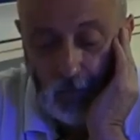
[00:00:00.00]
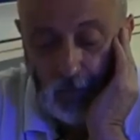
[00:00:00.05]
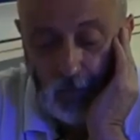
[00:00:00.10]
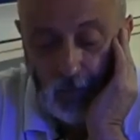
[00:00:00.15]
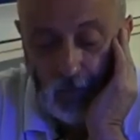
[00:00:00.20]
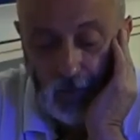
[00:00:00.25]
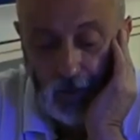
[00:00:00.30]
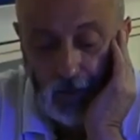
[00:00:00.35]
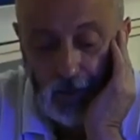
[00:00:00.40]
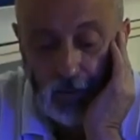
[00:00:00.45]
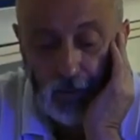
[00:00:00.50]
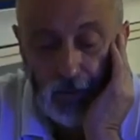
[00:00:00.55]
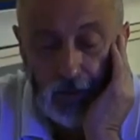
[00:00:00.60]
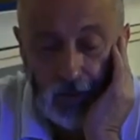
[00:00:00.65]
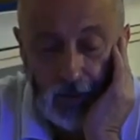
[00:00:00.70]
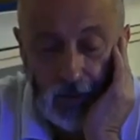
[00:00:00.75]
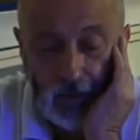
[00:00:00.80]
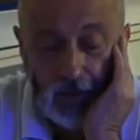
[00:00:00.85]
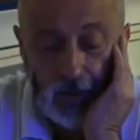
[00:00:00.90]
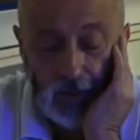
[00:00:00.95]
pues la
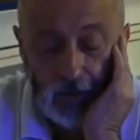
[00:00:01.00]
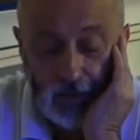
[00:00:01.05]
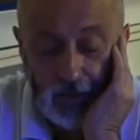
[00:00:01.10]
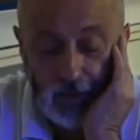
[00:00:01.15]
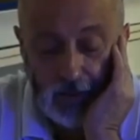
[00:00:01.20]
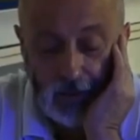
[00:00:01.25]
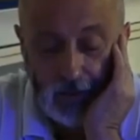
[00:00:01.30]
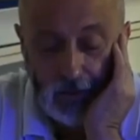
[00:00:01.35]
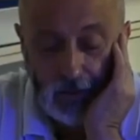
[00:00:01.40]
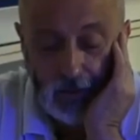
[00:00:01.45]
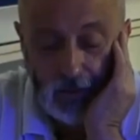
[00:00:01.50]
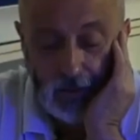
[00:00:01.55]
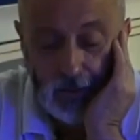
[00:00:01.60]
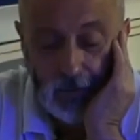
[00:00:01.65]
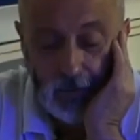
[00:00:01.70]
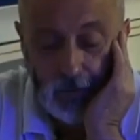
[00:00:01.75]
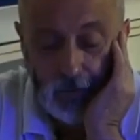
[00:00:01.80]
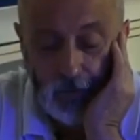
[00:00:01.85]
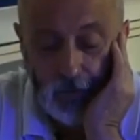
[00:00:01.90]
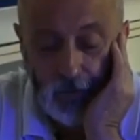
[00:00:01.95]
verdad es que
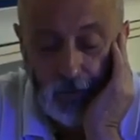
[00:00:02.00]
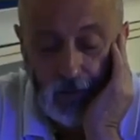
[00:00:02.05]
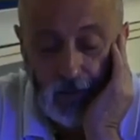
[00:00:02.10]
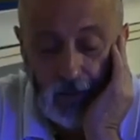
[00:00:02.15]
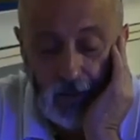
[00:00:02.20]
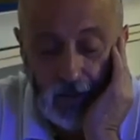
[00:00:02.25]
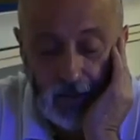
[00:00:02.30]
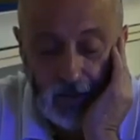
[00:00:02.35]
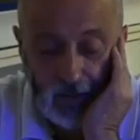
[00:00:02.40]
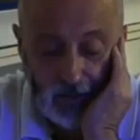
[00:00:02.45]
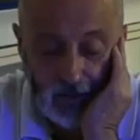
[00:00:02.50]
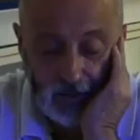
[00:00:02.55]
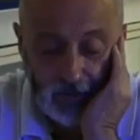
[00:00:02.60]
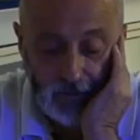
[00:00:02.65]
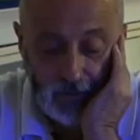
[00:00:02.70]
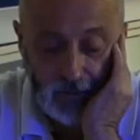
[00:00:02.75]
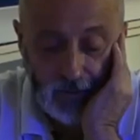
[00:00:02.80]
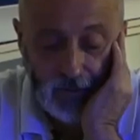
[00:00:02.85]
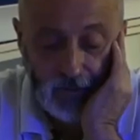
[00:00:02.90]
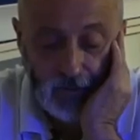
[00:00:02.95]
hay que
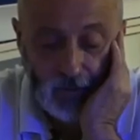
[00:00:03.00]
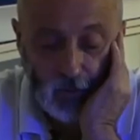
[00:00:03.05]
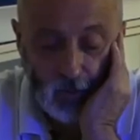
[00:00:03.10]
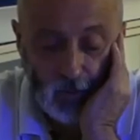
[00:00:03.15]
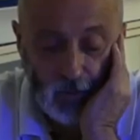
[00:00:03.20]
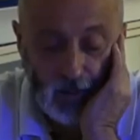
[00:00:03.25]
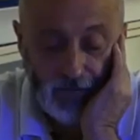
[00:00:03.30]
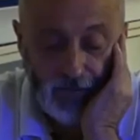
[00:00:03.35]
sentirse como una